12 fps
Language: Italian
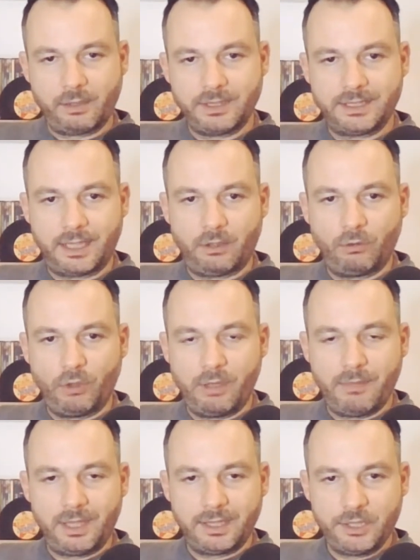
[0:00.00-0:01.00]
Queste erano le
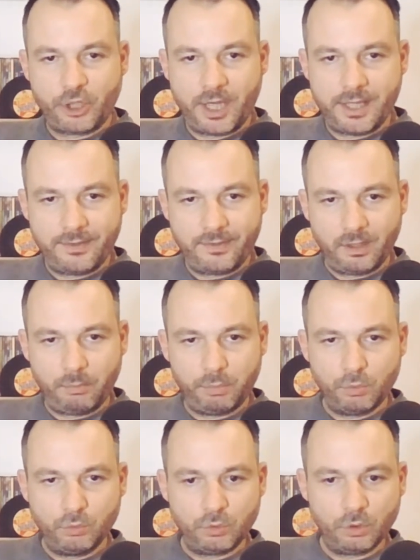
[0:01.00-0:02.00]
maldicenze
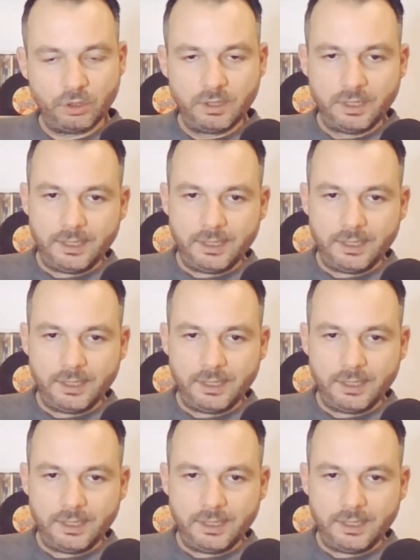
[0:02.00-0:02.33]
appunto